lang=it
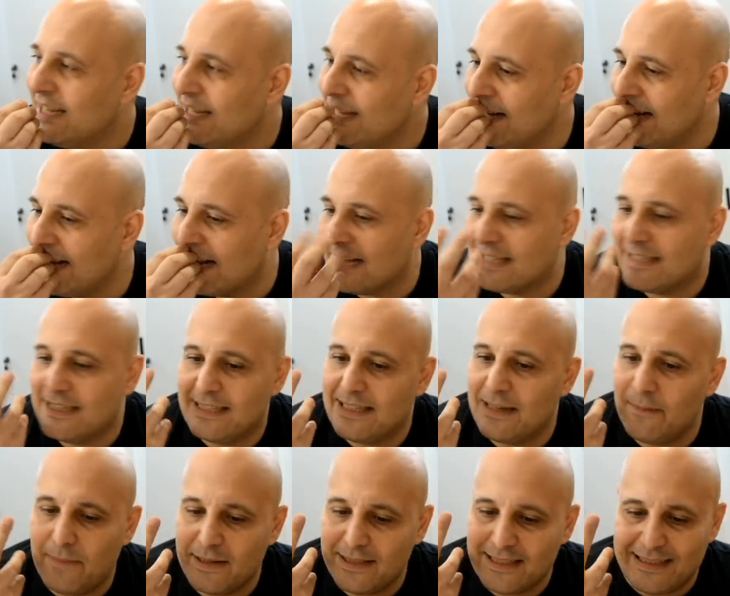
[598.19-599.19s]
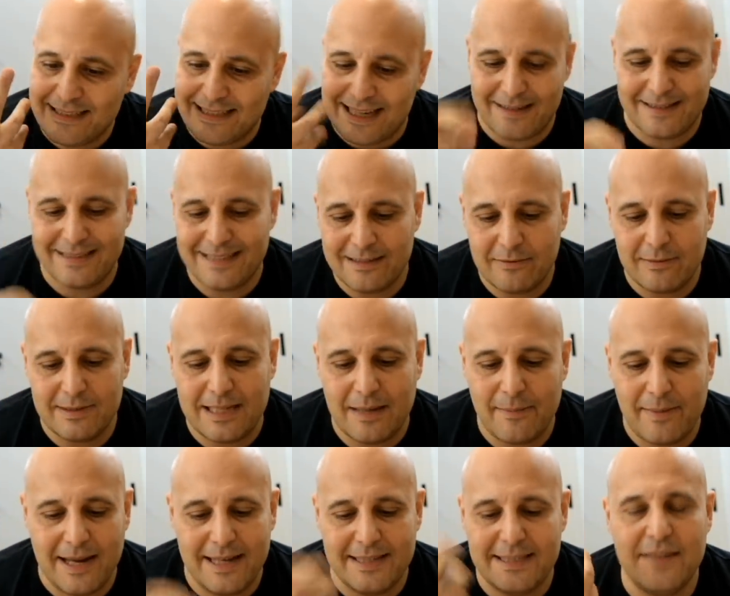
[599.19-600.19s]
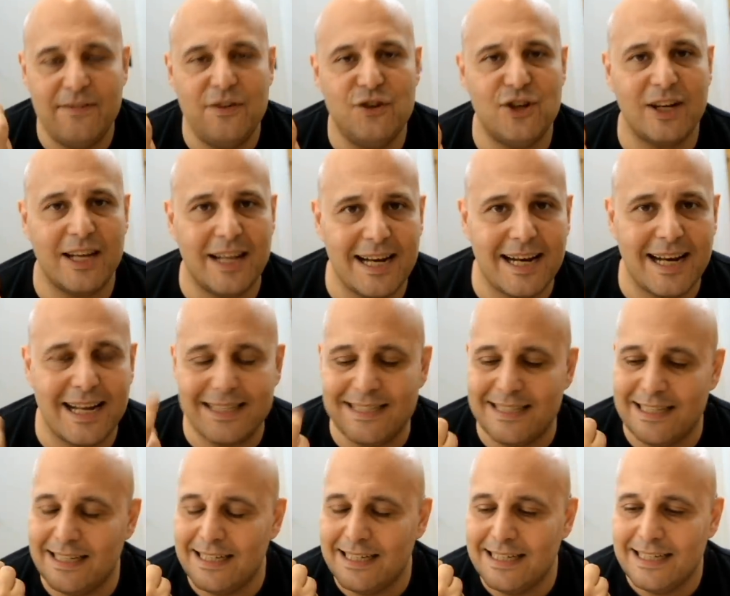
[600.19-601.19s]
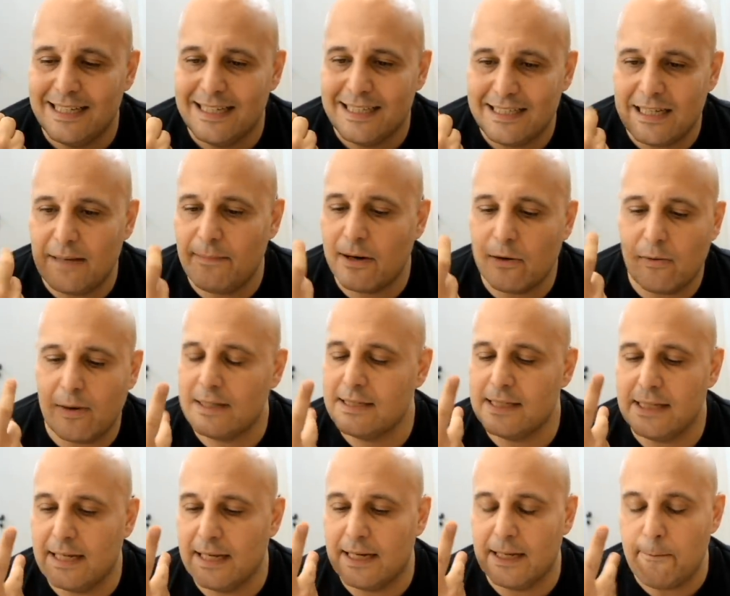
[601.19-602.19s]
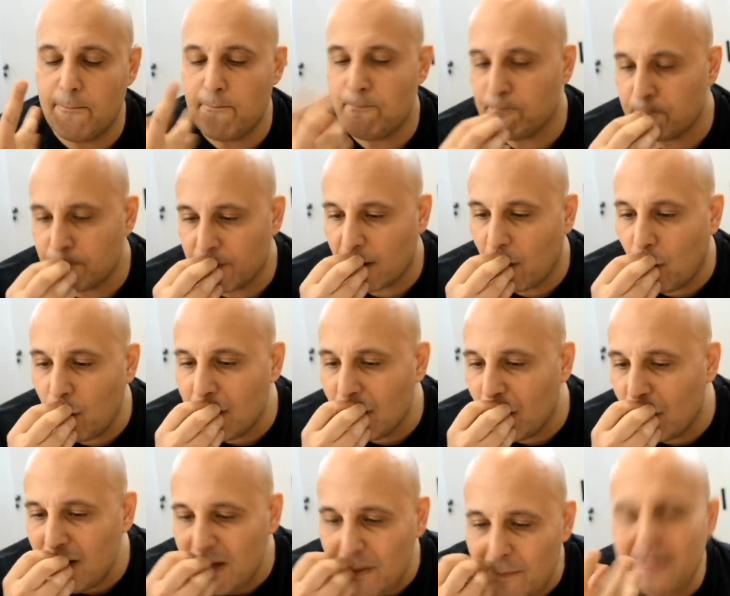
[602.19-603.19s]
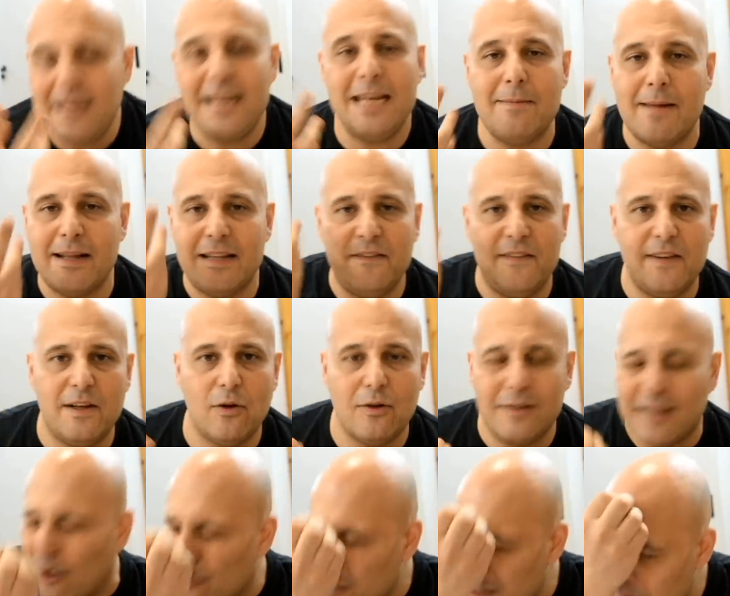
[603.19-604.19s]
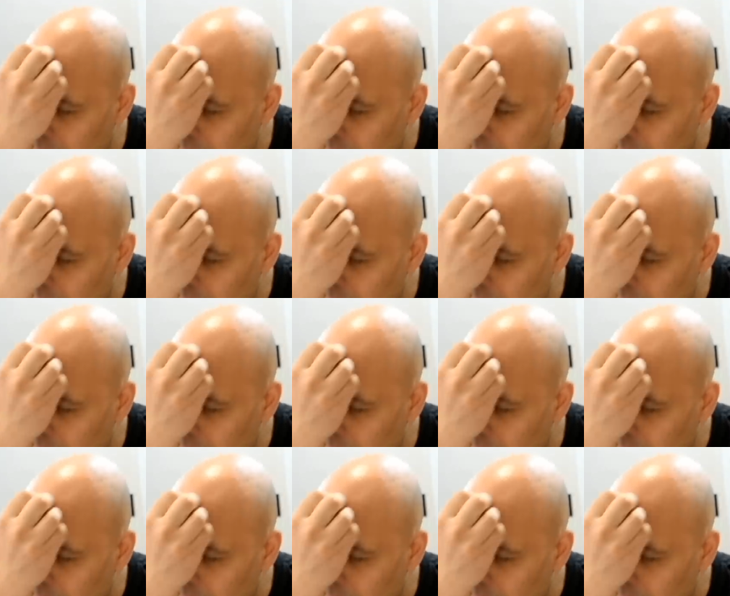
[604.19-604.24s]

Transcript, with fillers: i ragazzi sembra, se, se, da questa mail si dice che i ragazzi sembra quasi che ogni minima difficoltà, ogni